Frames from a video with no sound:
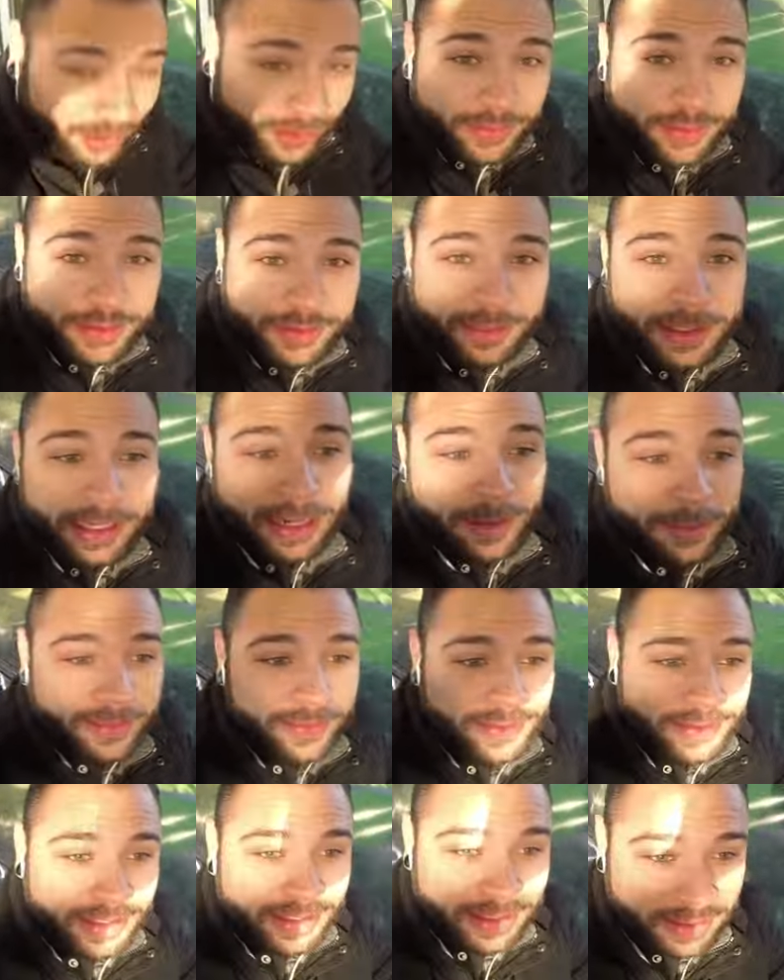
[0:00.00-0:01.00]
agora eu vou explicar para
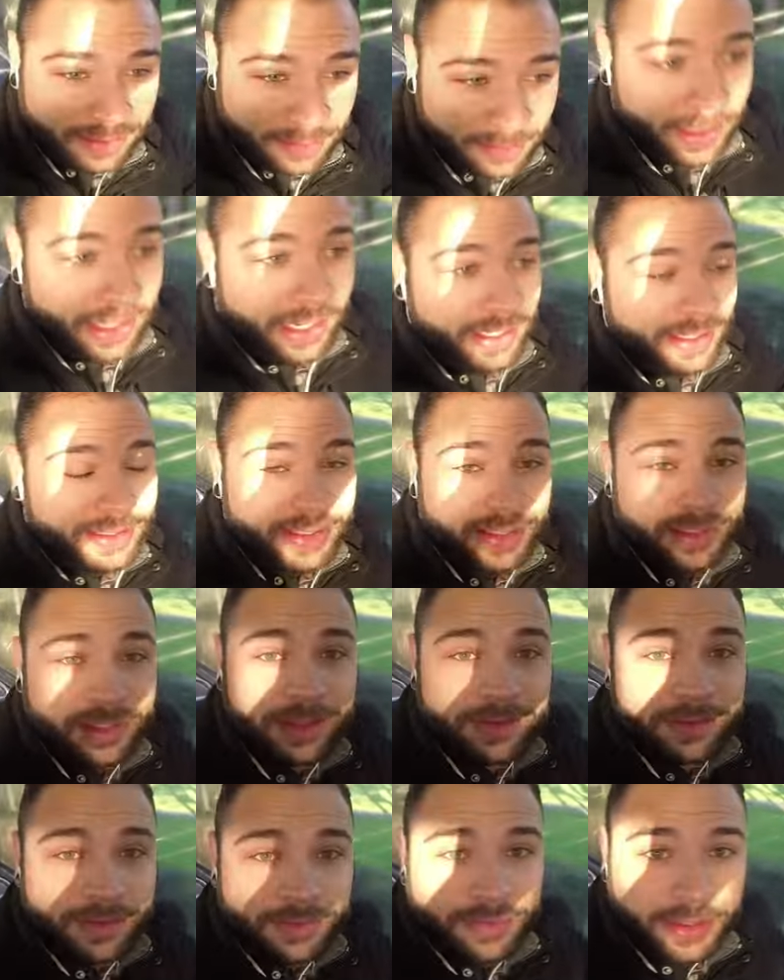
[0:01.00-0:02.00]
vocês essas paradas que eu
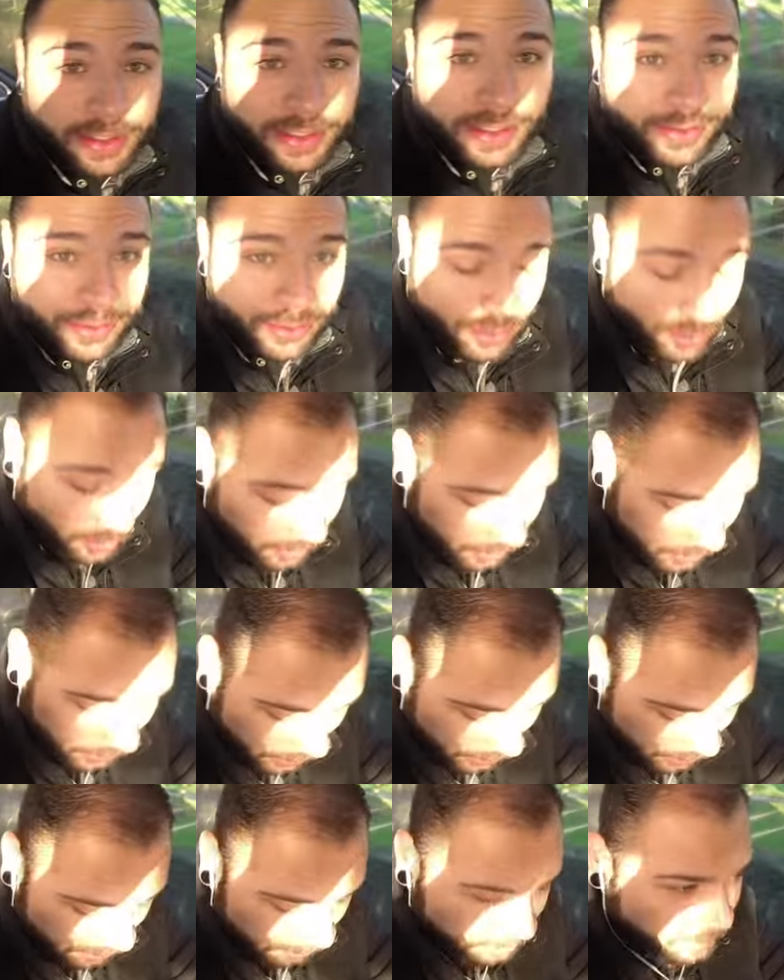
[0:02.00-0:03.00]
estava falando
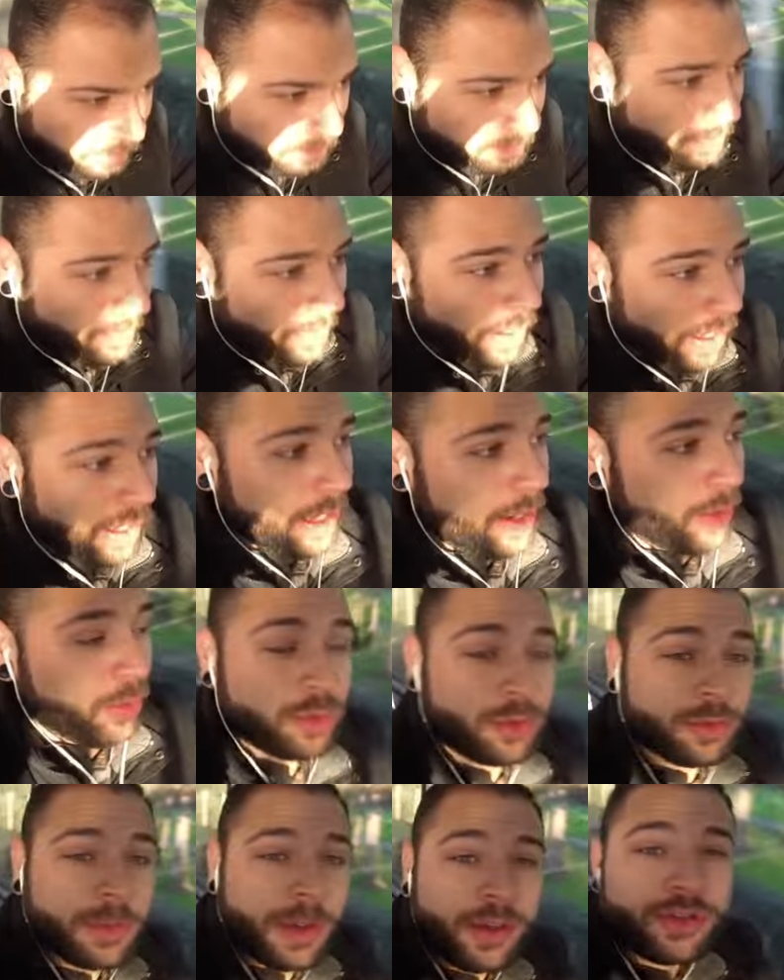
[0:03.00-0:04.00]
sobre é,
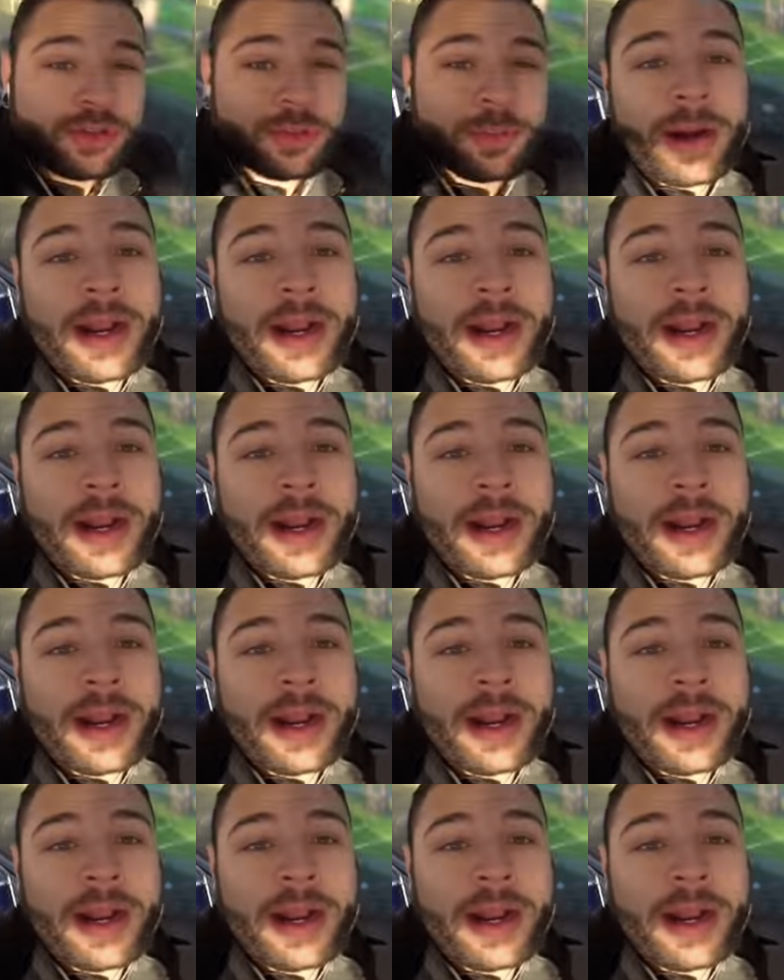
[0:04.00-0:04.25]
os meios de